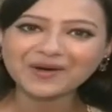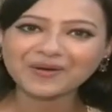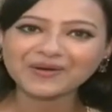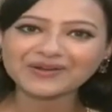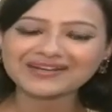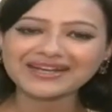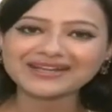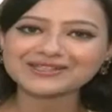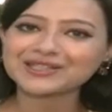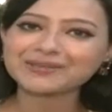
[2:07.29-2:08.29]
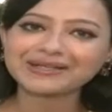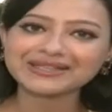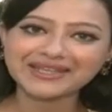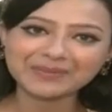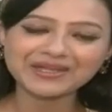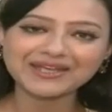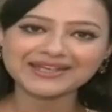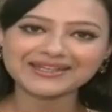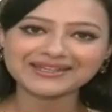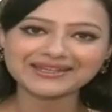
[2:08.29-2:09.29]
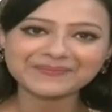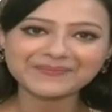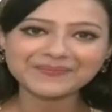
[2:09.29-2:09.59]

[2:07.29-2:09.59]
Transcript: और एक अच्छी बात ये भी है कि